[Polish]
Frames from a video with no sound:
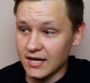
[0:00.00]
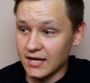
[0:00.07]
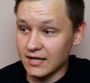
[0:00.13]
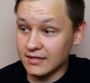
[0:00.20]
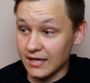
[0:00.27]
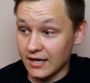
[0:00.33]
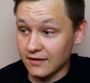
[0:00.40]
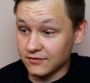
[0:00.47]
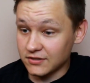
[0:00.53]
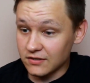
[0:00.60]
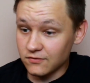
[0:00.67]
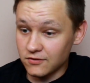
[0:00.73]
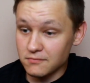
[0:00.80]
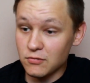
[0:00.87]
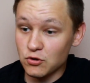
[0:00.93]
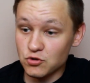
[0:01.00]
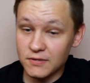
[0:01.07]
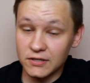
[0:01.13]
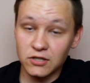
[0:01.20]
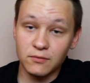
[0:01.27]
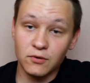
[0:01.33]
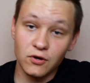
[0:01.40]
Nie, w tym filmie już
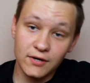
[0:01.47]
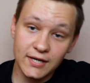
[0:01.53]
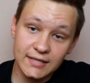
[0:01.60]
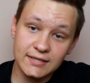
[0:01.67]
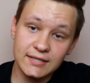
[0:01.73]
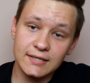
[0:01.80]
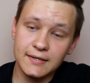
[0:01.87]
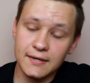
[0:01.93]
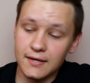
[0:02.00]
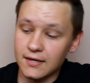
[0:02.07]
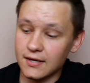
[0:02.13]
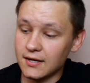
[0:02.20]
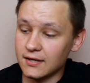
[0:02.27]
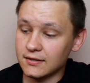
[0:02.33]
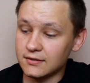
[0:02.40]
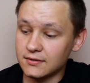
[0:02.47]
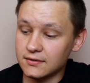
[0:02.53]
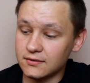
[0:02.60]
będą konkrety, e,